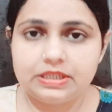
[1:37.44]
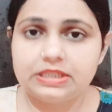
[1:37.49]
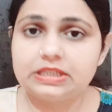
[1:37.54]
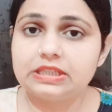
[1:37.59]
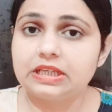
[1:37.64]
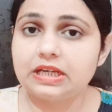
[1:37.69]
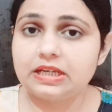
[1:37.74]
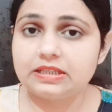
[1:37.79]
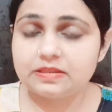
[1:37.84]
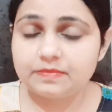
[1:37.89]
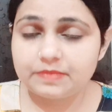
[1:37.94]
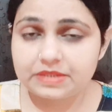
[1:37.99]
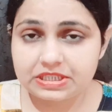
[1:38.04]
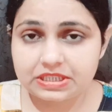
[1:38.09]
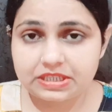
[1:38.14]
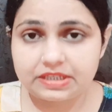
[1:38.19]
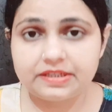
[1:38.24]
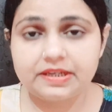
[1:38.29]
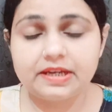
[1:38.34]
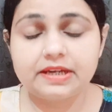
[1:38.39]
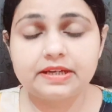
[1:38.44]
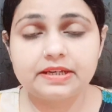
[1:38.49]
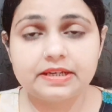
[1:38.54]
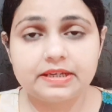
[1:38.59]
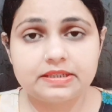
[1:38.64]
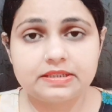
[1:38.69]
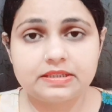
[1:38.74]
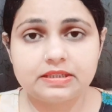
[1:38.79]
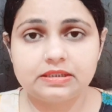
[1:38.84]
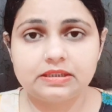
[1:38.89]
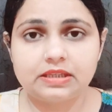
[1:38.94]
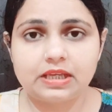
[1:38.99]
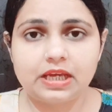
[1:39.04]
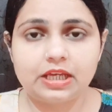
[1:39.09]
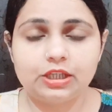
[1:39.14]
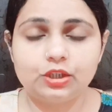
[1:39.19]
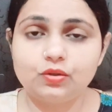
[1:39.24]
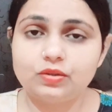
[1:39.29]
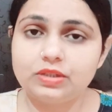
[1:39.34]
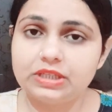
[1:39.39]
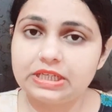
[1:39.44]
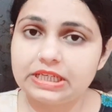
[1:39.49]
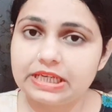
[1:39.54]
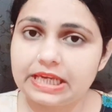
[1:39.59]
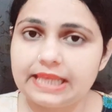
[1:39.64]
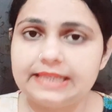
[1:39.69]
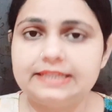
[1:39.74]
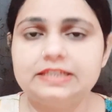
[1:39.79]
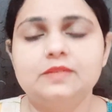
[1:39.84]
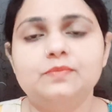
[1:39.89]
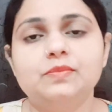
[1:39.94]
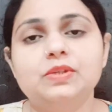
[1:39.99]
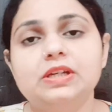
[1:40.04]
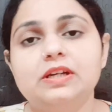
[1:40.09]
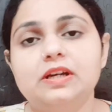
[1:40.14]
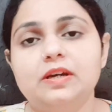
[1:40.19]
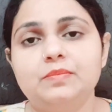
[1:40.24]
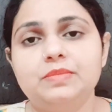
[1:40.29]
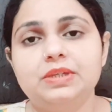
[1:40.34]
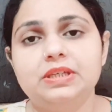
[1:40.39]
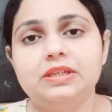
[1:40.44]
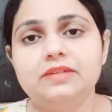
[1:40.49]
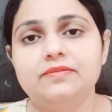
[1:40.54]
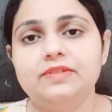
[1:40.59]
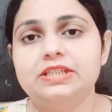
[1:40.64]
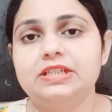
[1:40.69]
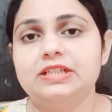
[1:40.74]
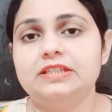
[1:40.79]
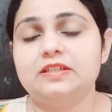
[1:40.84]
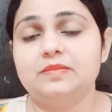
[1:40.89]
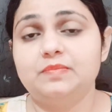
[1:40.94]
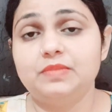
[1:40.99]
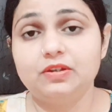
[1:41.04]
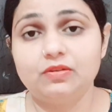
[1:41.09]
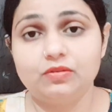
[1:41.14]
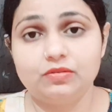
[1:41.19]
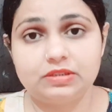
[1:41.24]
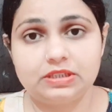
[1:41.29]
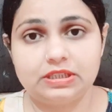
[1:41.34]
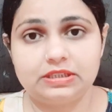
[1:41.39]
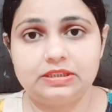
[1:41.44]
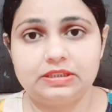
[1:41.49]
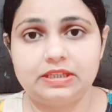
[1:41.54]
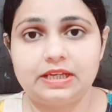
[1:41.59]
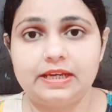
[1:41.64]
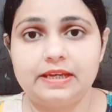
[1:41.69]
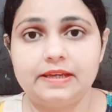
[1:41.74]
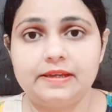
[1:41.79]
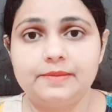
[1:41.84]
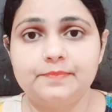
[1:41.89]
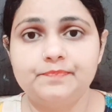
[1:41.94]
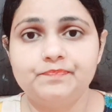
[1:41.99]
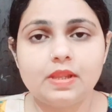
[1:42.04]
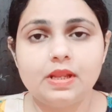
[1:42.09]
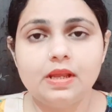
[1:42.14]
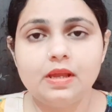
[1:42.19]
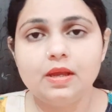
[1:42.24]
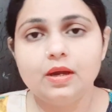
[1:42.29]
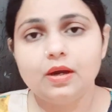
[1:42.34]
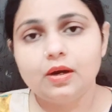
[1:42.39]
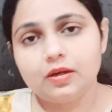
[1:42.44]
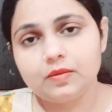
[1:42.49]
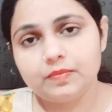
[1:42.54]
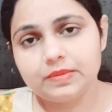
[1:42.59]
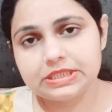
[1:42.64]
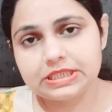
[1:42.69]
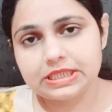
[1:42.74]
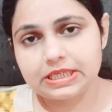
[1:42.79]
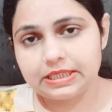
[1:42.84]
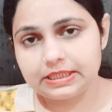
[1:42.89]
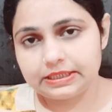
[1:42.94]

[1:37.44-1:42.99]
इस तरह से बच्चा रिएक्ट कर सकता है तो ये कैल्शियम की कमी की वजह से भी हो सकता है और बच्चा